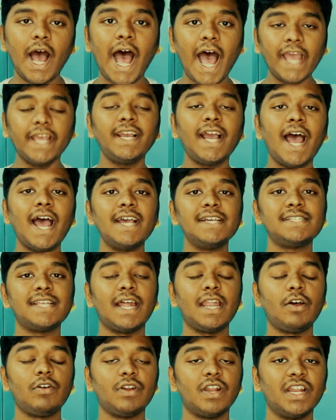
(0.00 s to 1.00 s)
హాయ్ గాయస్
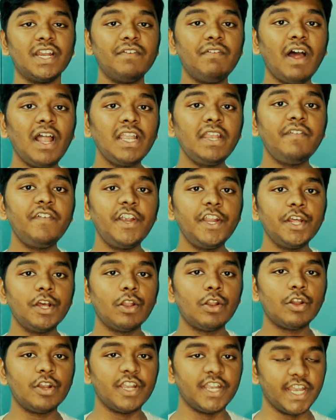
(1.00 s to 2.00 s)
ఎలా ఉన్నారు ఇవాళ
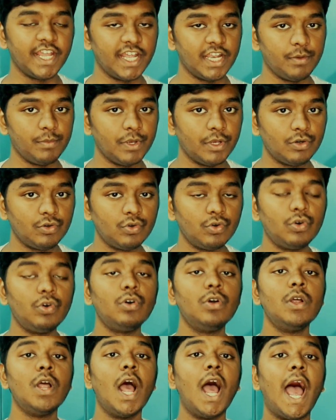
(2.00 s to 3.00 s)
వీడియోలో నేను మీకు
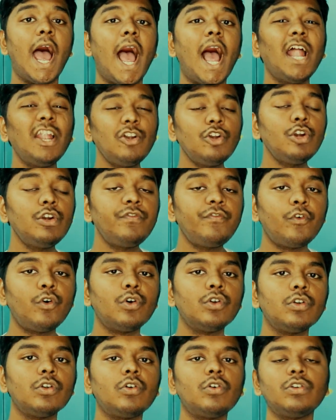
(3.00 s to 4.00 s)
ఆండ్రాయిడ్
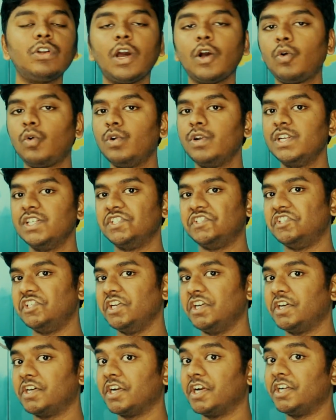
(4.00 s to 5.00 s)
ఫోన్లో ఉన్న కొన్ని
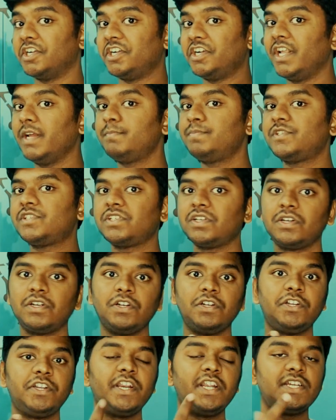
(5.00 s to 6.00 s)
సీక్రెట్ టిప్స్
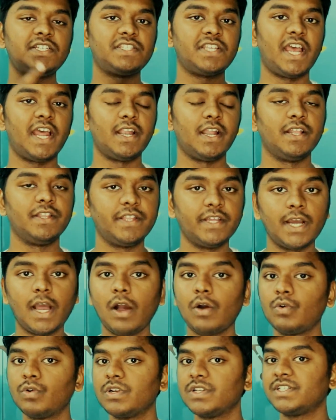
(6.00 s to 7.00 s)
ట్రిక్స్ అండ్
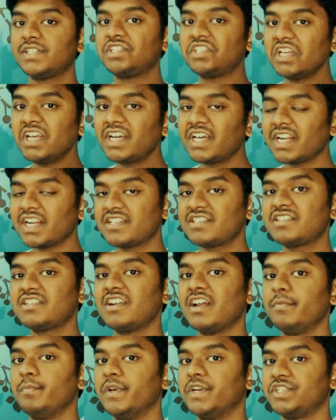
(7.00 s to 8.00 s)
అంతేకాకుండా సీక్రెట్స్
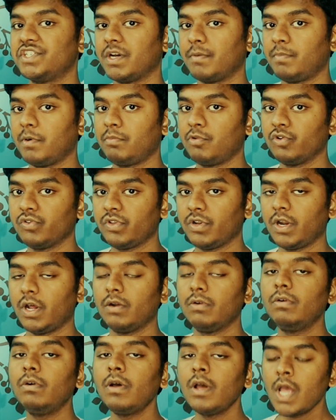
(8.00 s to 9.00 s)
నేను మీకు
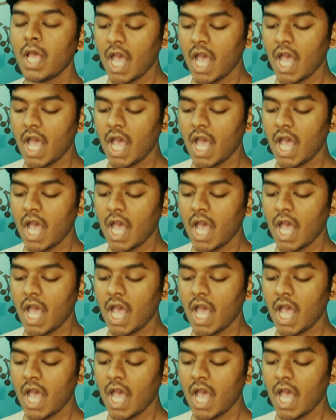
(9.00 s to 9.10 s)
చెప్పబోతున్నాను